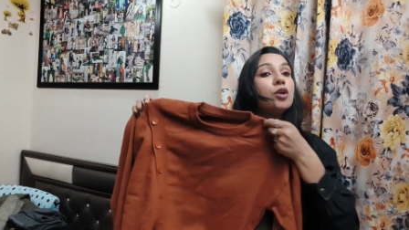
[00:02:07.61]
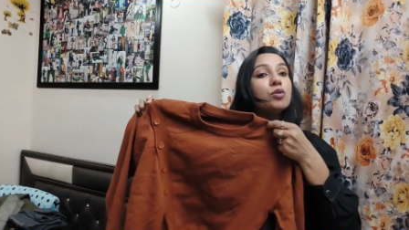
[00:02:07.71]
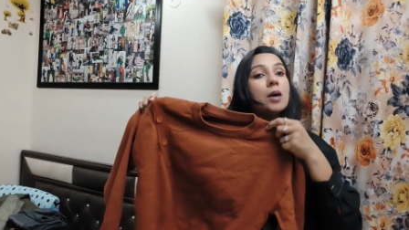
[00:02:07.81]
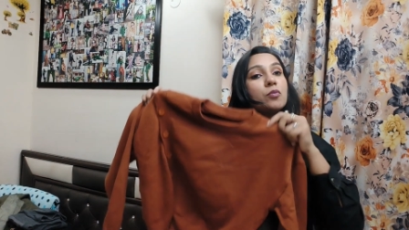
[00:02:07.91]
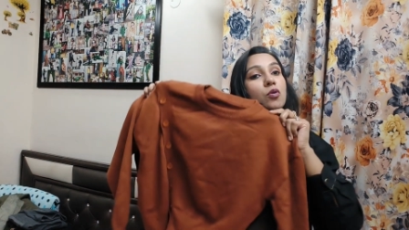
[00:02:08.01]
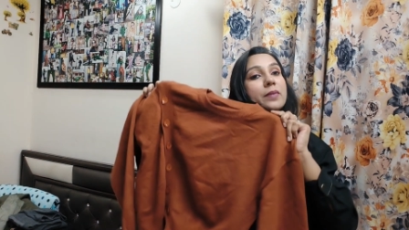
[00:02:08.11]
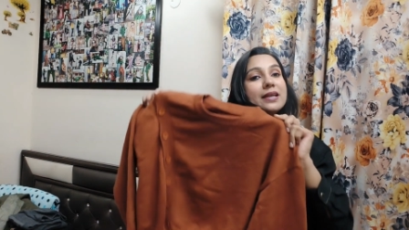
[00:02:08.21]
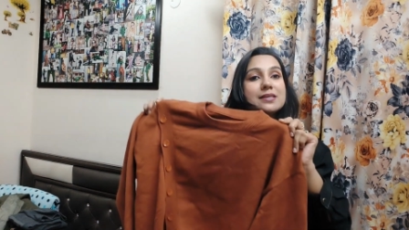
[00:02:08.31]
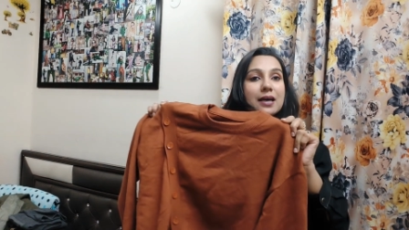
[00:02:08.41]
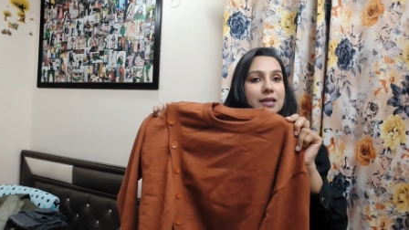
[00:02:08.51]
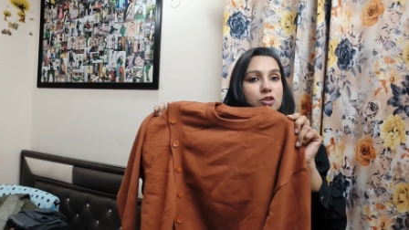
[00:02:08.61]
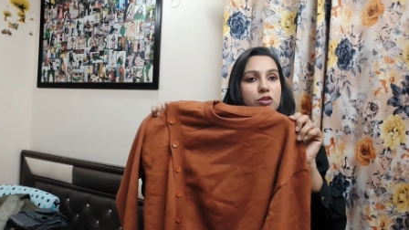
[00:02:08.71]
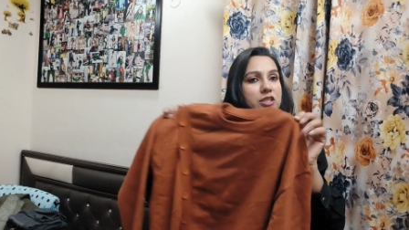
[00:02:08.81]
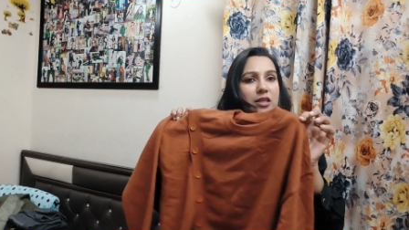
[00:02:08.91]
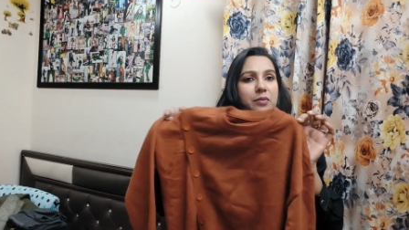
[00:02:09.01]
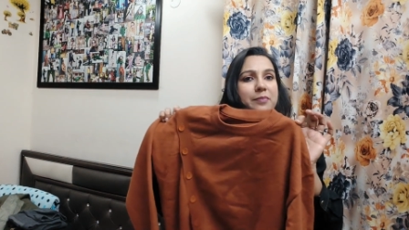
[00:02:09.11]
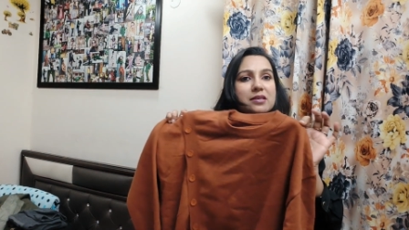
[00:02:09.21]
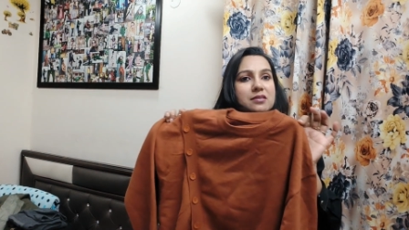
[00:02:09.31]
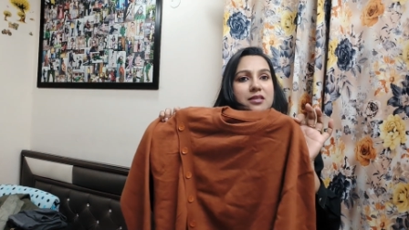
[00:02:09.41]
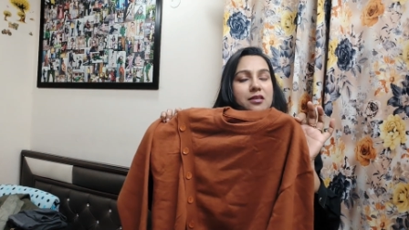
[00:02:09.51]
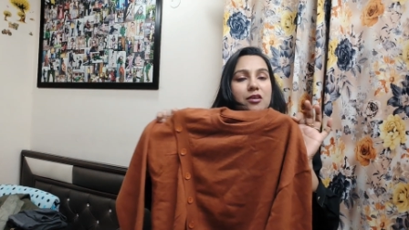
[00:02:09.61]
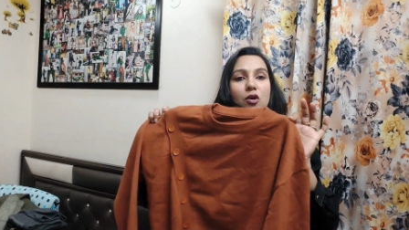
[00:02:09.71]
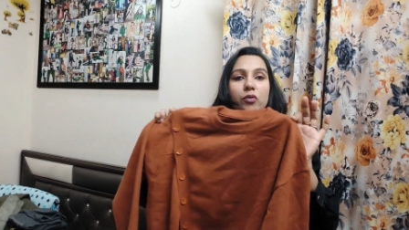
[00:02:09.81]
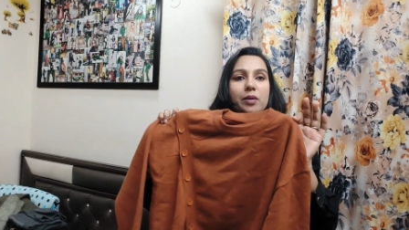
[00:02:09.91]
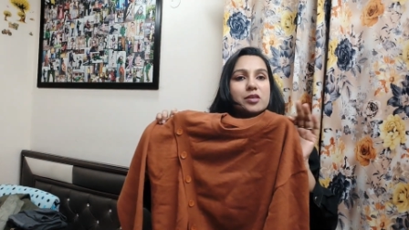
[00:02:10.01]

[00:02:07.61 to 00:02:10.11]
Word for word: तो आपको मेरे सारी जो जितने भी मैं चीज़ें दिखाऊंगी